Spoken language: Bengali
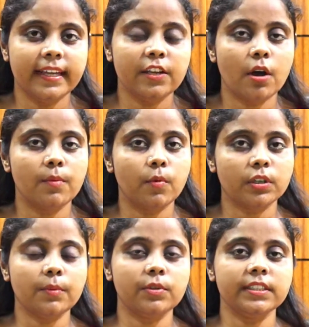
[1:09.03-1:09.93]
দেরি হয়
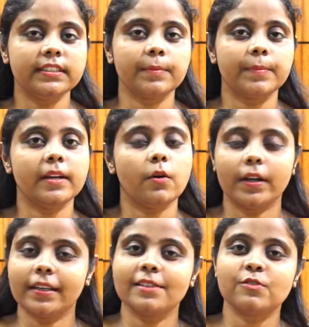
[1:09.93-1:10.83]
মোটামুটি দেখবেন
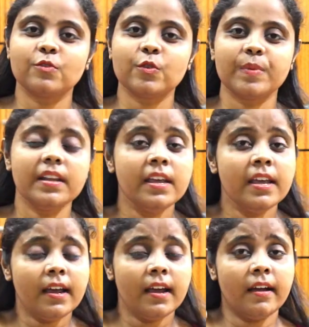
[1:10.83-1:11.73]
অনেকে শুনবেন